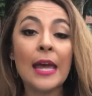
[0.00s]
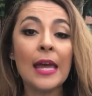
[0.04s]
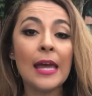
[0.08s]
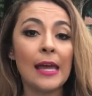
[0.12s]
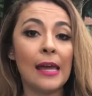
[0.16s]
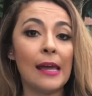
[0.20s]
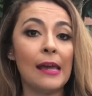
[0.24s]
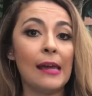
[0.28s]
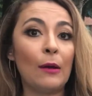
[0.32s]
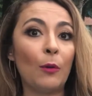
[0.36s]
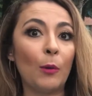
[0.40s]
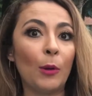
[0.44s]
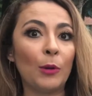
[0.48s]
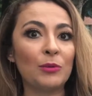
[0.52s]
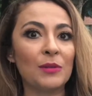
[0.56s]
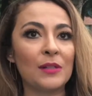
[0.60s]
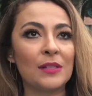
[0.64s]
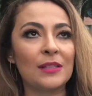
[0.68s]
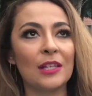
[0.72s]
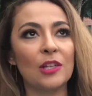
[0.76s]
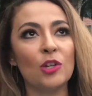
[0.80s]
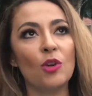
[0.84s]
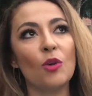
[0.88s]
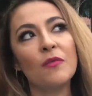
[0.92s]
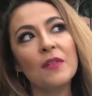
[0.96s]
eh, cuando
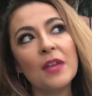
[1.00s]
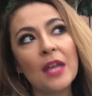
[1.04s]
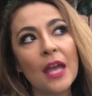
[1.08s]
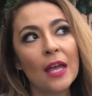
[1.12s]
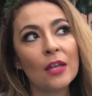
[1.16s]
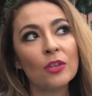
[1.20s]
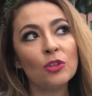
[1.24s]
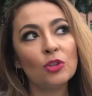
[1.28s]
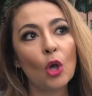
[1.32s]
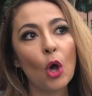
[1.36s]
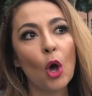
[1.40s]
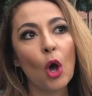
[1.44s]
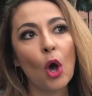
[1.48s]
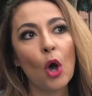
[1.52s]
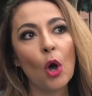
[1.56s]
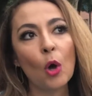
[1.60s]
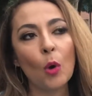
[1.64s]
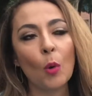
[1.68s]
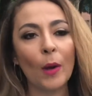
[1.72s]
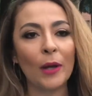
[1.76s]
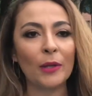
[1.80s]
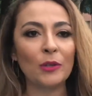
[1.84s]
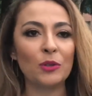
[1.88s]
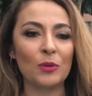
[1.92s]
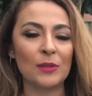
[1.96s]
está lloviendo,
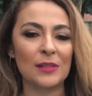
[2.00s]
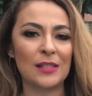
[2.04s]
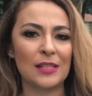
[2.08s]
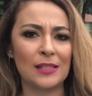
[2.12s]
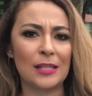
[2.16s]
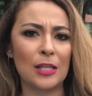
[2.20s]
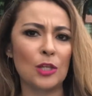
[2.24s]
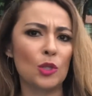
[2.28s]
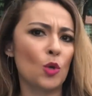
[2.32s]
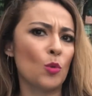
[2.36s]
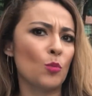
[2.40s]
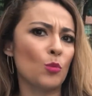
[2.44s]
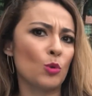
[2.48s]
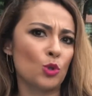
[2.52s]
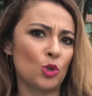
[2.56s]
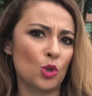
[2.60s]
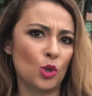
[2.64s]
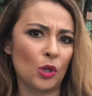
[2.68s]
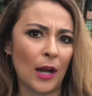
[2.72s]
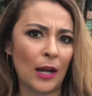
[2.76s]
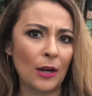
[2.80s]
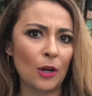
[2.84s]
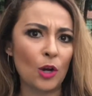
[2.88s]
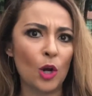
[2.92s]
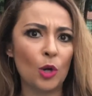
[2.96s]
cuando está haciendo mucho
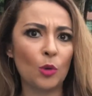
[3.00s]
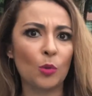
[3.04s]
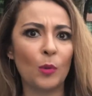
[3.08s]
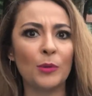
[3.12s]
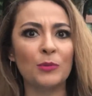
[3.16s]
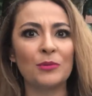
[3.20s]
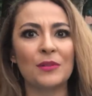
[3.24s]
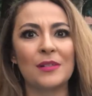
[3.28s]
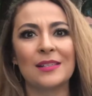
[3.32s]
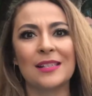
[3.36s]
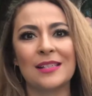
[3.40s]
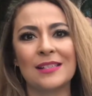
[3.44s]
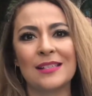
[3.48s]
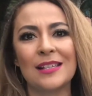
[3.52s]
calor, cuando está